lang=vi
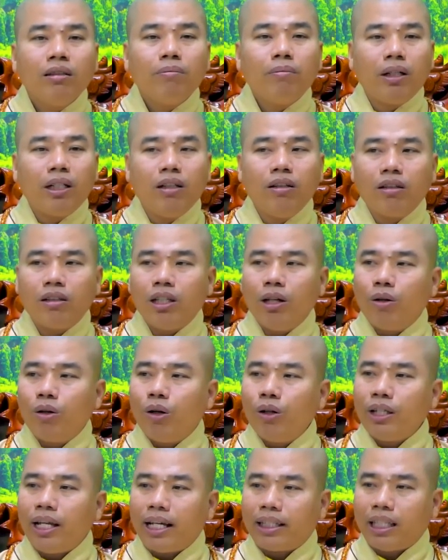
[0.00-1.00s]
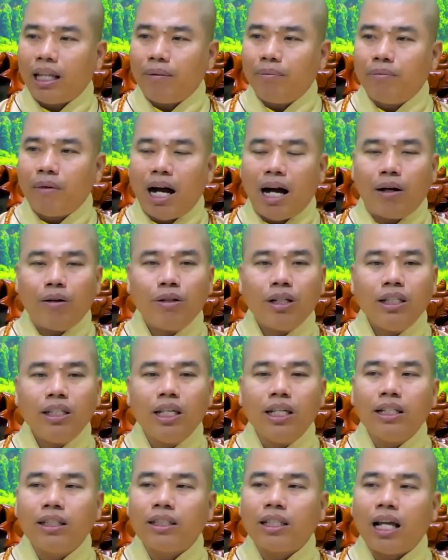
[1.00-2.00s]
mình được vô ngôi nhà tam bảo cái
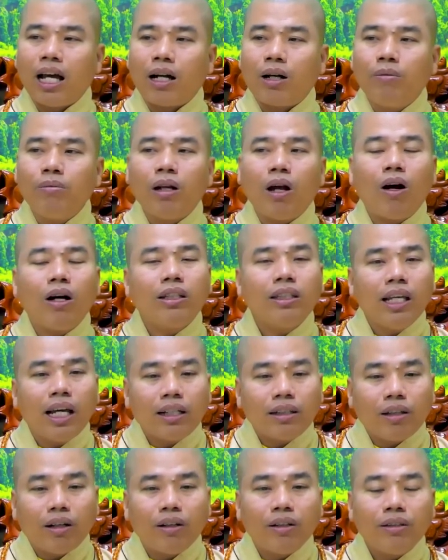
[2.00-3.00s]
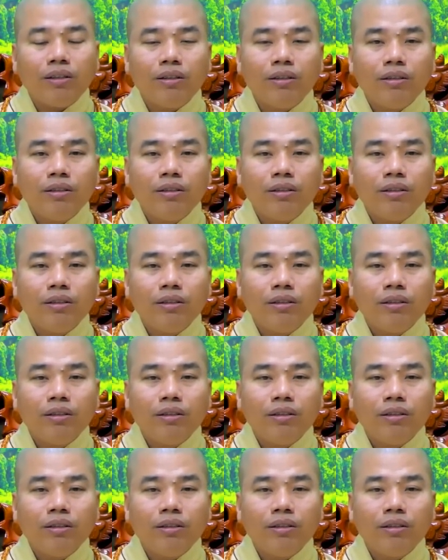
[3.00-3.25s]
gì người ta cũng lo chứ rồi